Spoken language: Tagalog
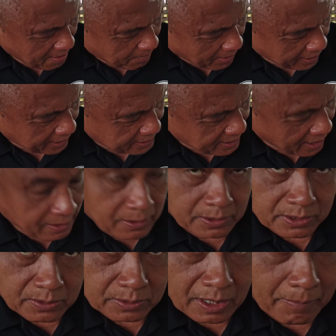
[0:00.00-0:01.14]
May isang
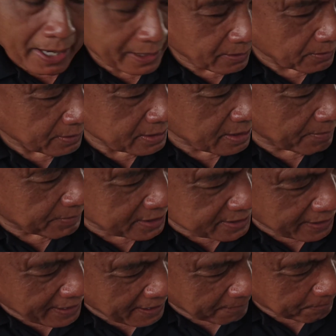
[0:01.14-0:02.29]
North Cotabato sa
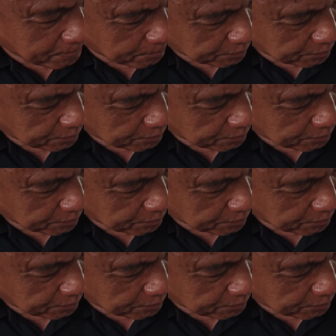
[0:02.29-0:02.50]
Midsayap,